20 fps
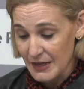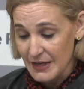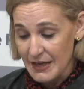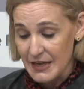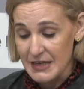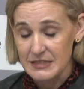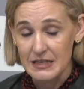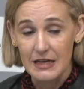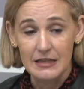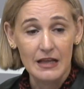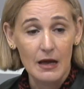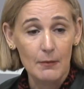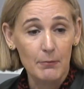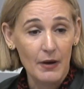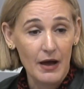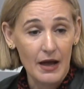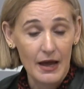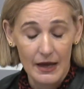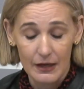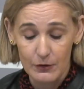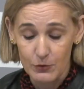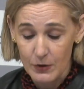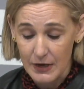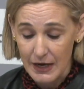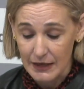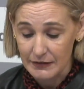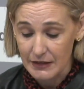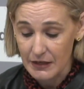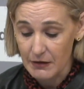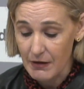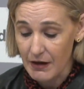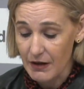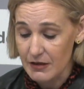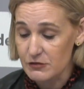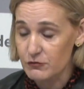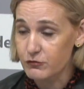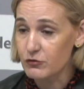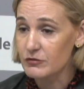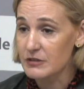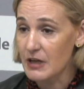Esta etapa educativa es
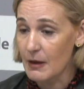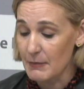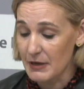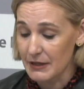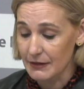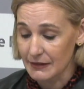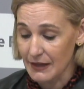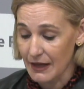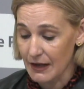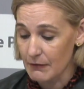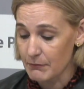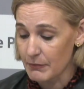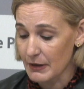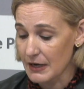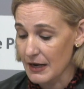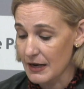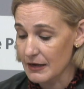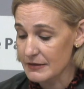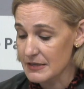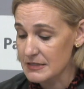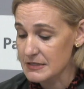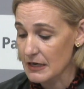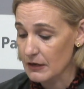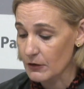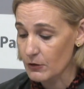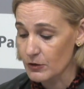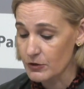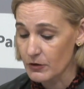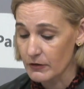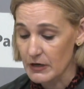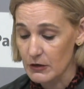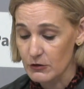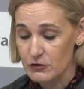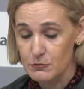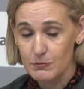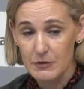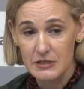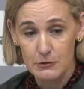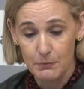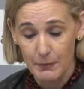fundamental para el desarrollo de los
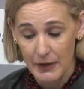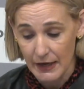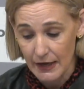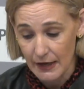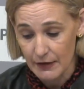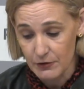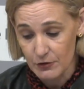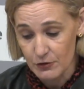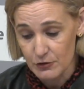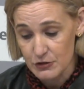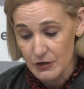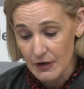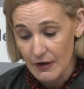más pequeños,